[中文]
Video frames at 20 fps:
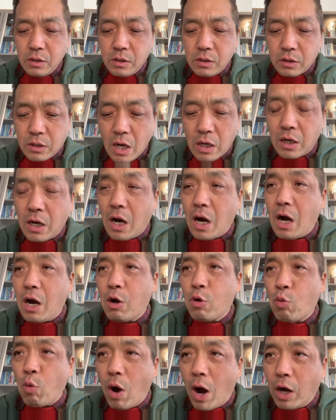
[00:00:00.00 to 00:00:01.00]
看看
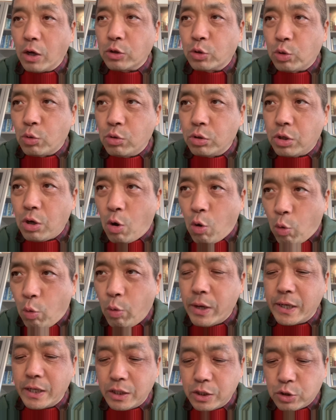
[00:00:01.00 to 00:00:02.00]
啊，广东的
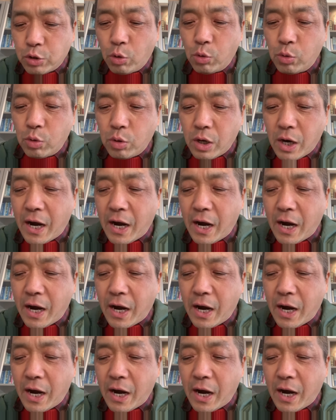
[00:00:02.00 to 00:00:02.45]
惠州